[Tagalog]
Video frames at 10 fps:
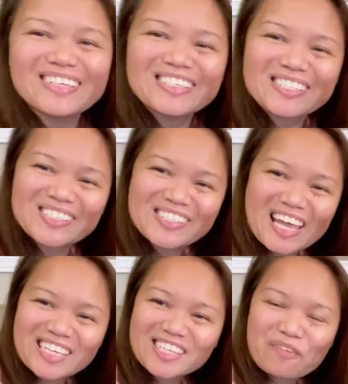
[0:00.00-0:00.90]
So
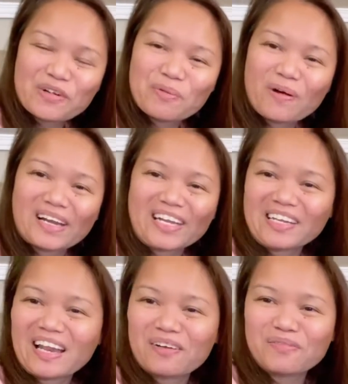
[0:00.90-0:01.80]
thanks everyone and
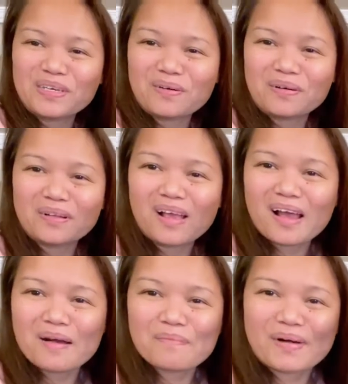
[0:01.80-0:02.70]
love you all.
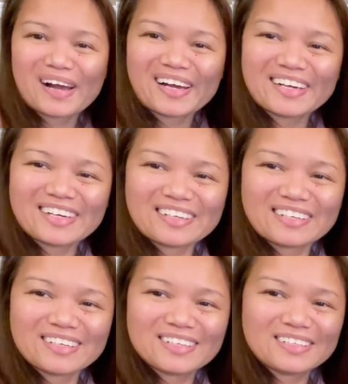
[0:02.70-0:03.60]

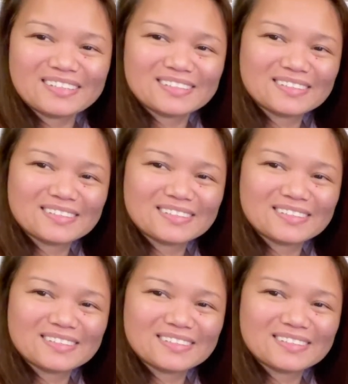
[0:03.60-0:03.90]
Bye!